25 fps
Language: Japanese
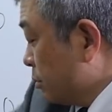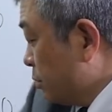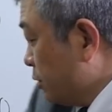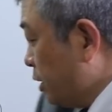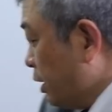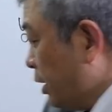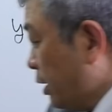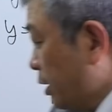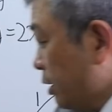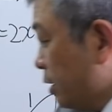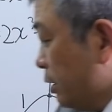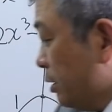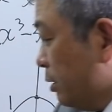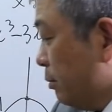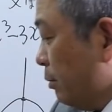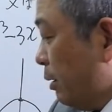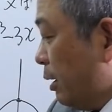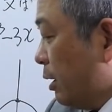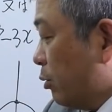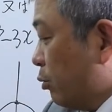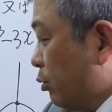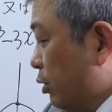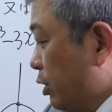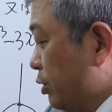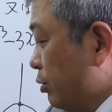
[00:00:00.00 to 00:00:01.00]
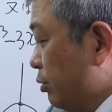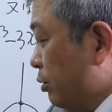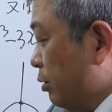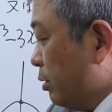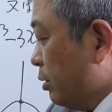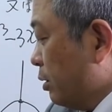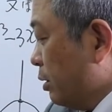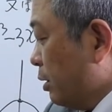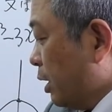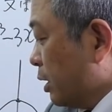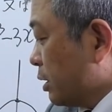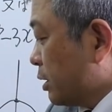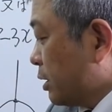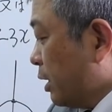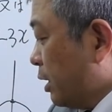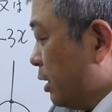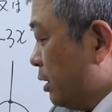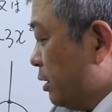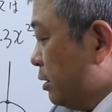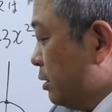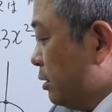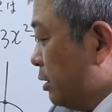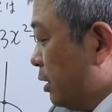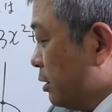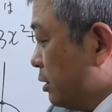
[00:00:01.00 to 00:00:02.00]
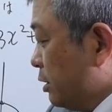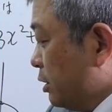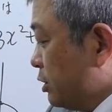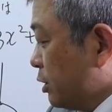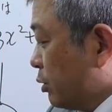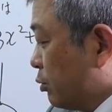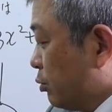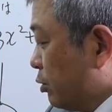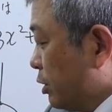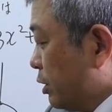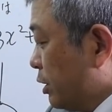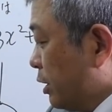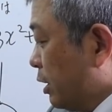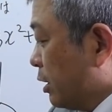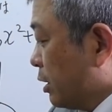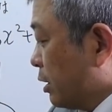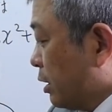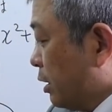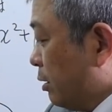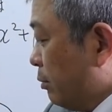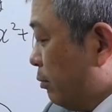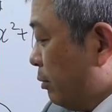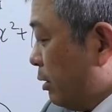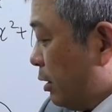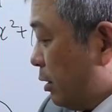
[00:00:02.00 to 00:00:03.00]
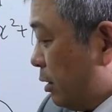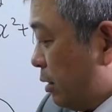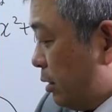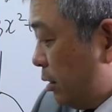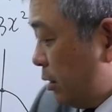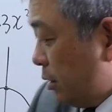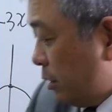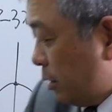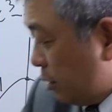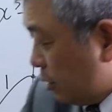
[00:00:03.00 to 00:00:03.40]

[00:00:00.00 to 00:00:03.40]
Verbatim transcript: でまあこれの値なんでじゃあこれなんかまあ